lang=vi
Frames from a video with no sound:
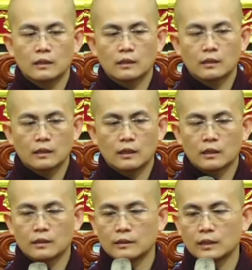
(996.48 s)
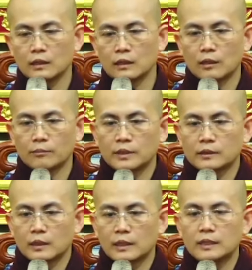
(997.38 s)
à, để
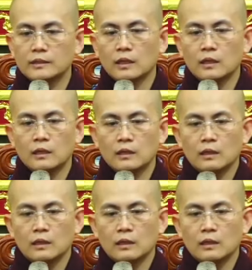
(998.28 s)
mình ghi nhớ